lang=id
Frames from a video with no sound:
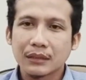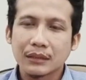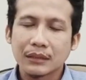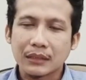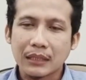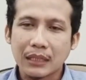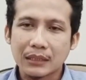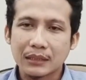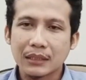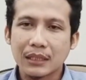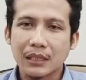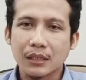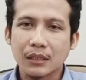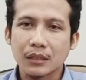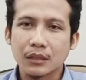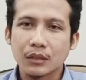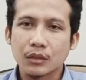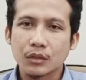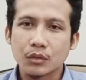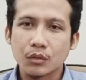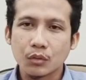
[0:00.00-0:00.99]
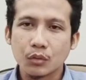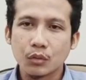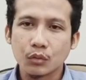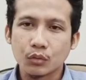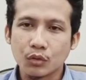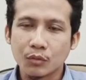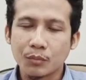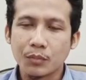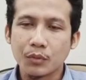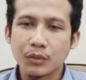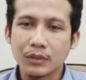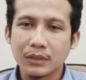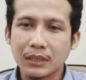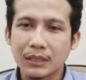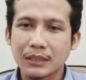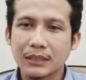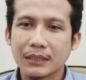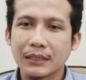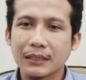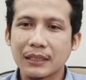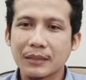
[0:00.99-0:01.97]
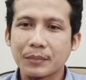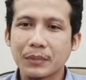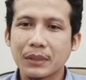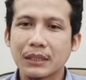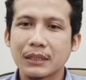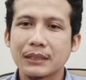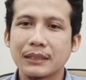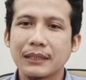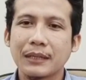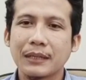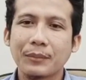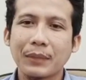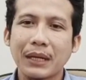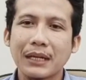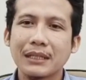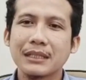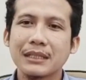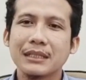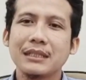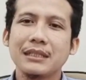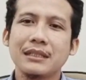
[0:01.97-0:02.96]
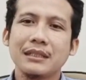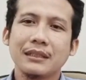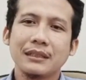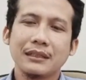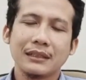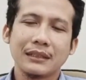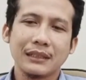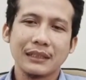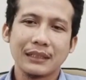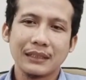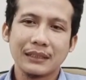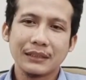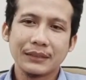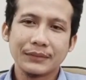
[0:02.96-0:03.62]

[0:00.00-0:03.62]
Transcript: kadar suhu tubuhnya dengan apa dengan mandi ya